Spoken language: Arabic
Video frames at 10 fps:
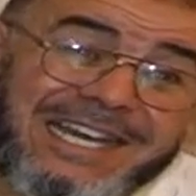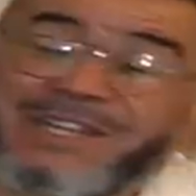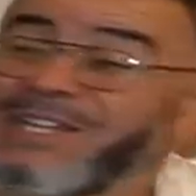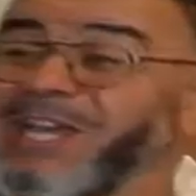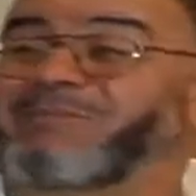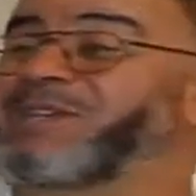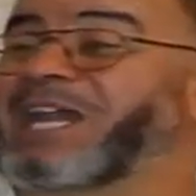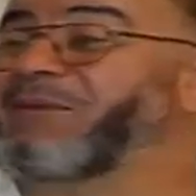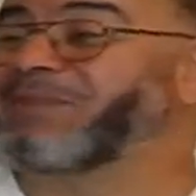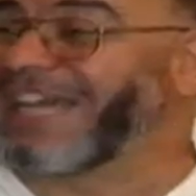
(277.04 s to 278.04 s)
أن يحمي
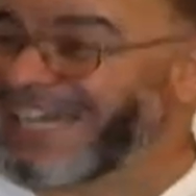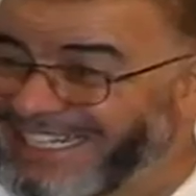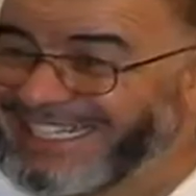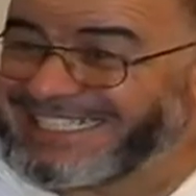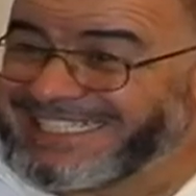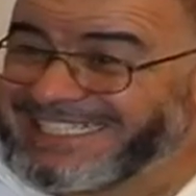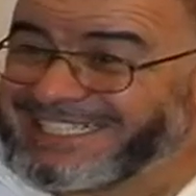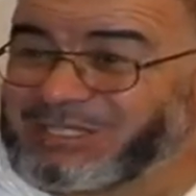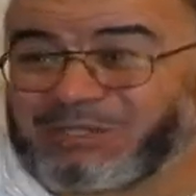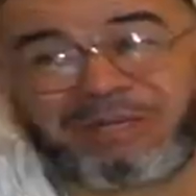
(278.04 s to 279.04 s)
أبناءنا
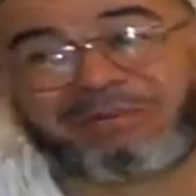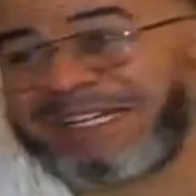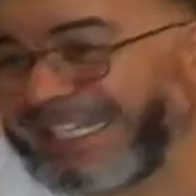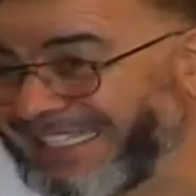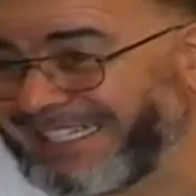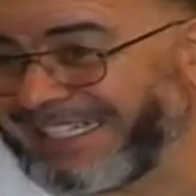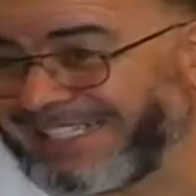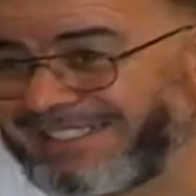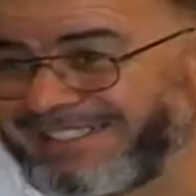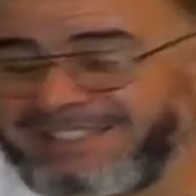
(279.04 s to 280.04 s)
وبناتنا
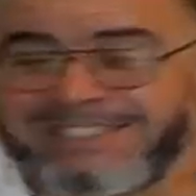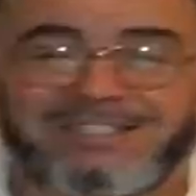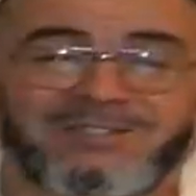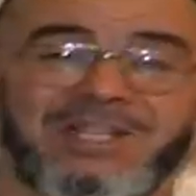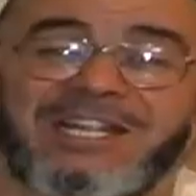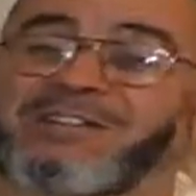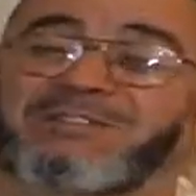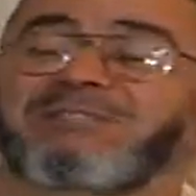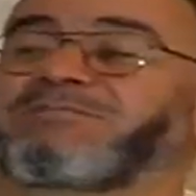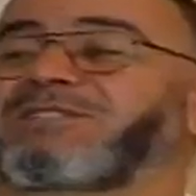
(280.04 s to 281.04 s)
صلى الله عليه وسلم